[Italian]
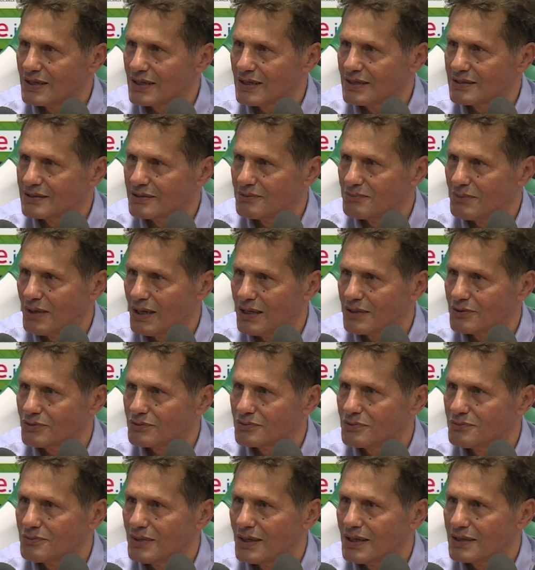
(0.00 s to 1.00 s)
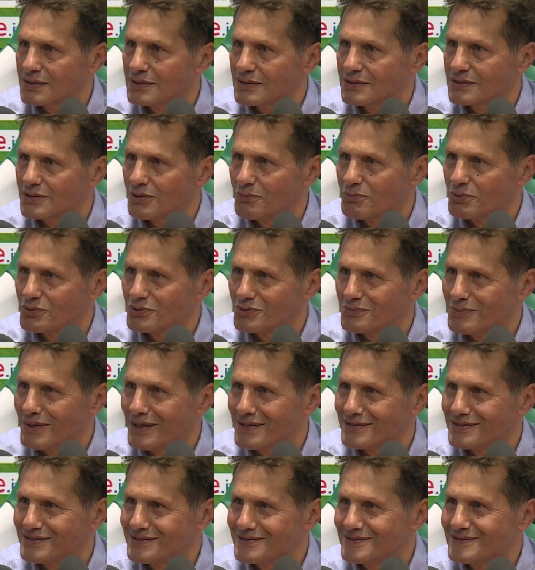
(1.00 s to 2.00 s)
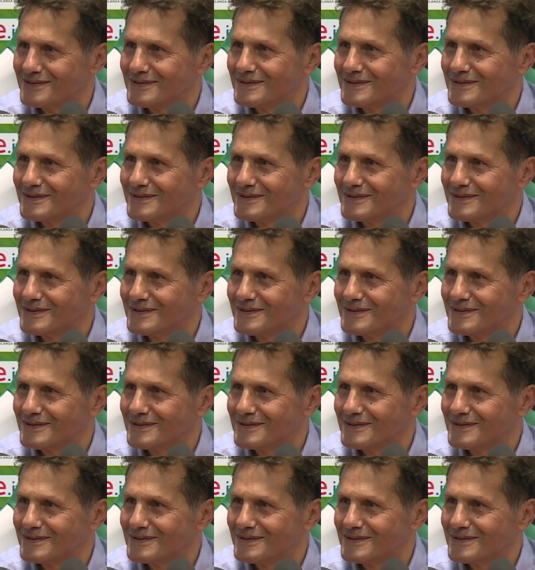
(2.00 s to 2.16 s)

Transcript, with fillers: grande mano domani, dopodomani.